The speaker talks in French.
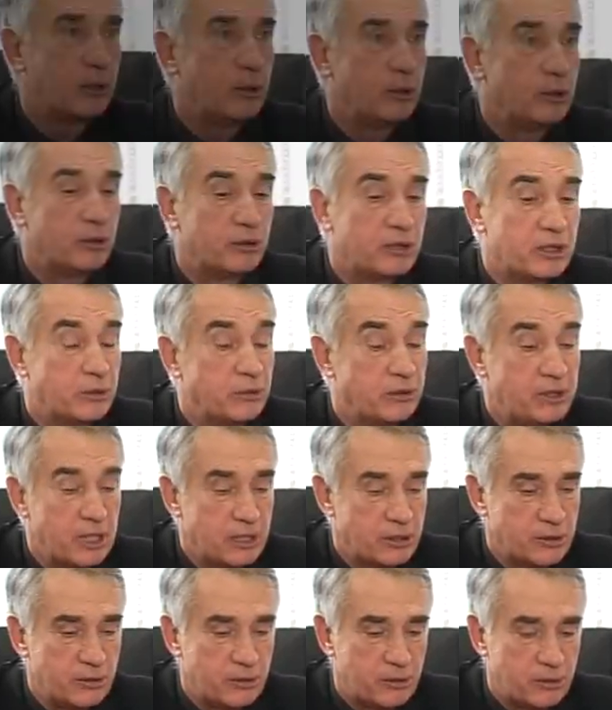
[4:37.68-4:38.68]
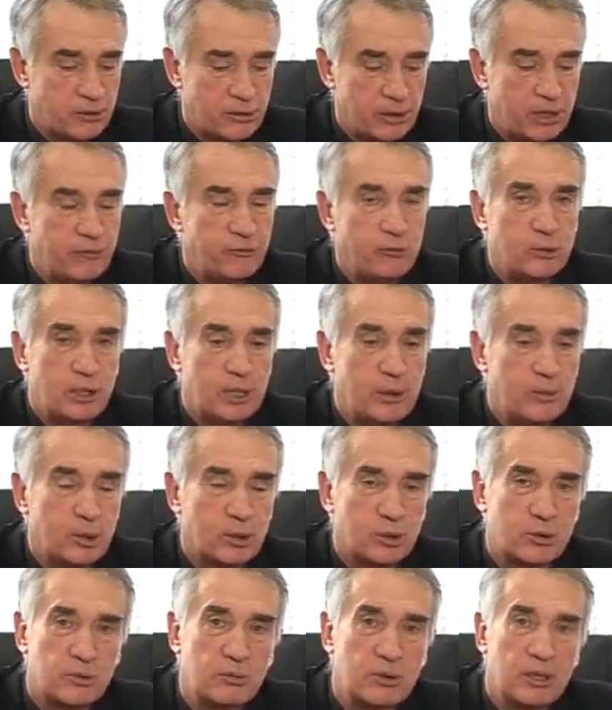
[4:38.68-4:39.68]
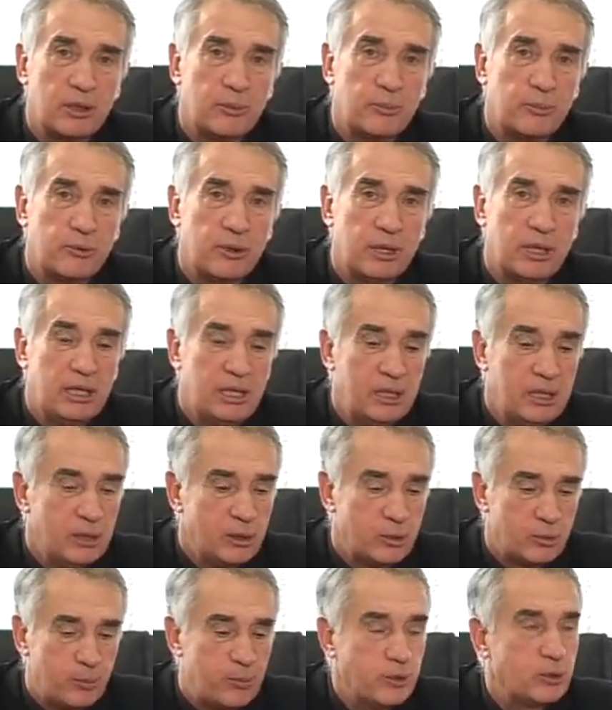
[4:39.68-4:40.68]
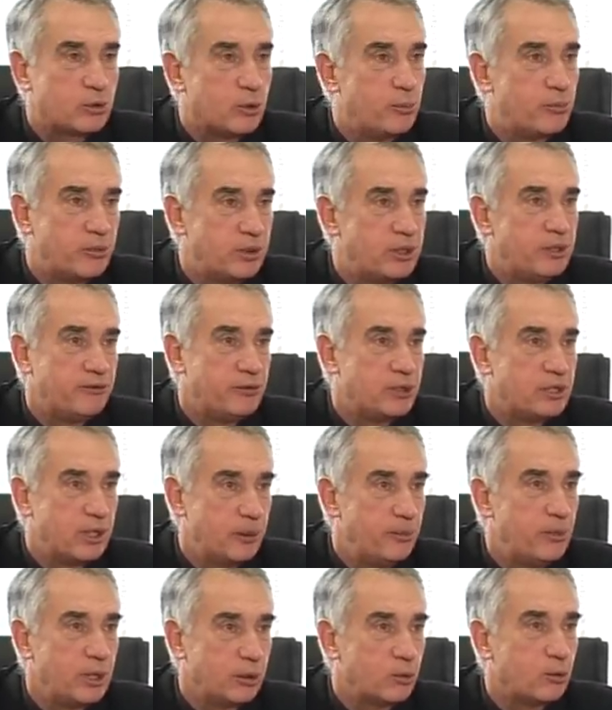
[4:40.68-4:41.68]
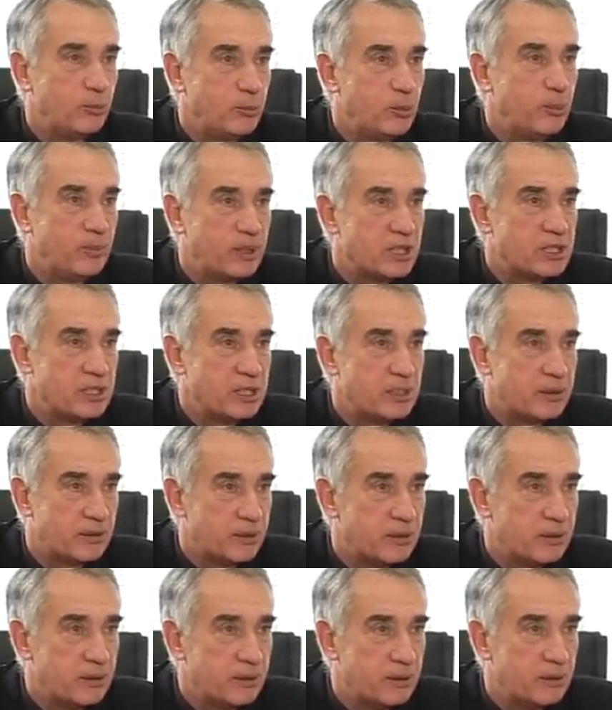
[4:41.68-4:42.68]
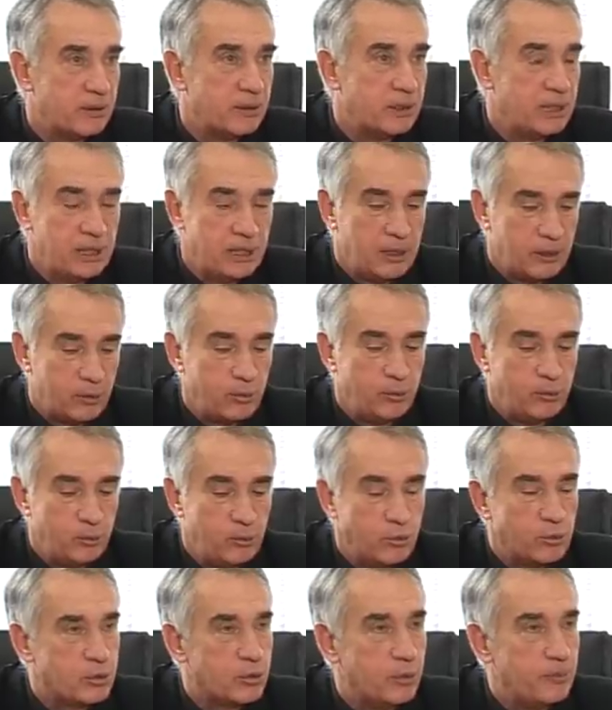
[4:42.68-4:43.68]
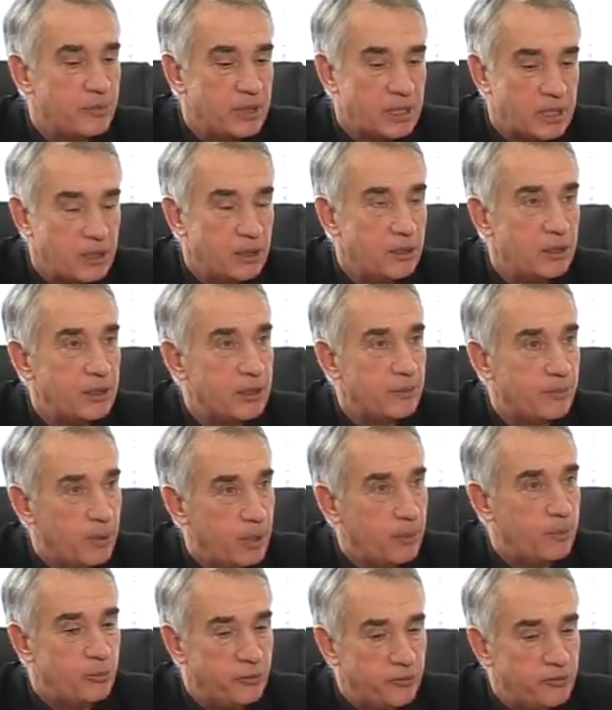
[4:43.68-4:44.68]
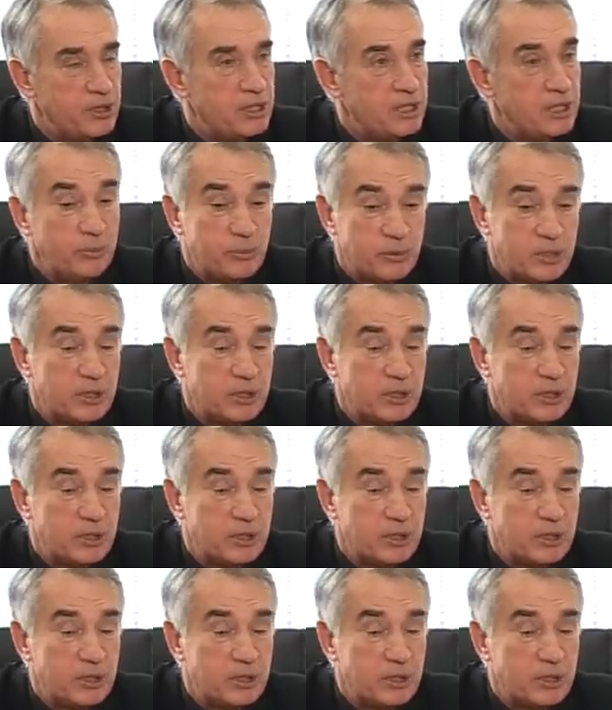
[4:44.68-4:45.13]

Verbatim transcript: grande entrée de Dax, donc sur l'avenue Clémenceau. Et là, on je pense qu'on pourrait difficilement être mieux placé que, que nous le sommes maintenant. Et, plus visible,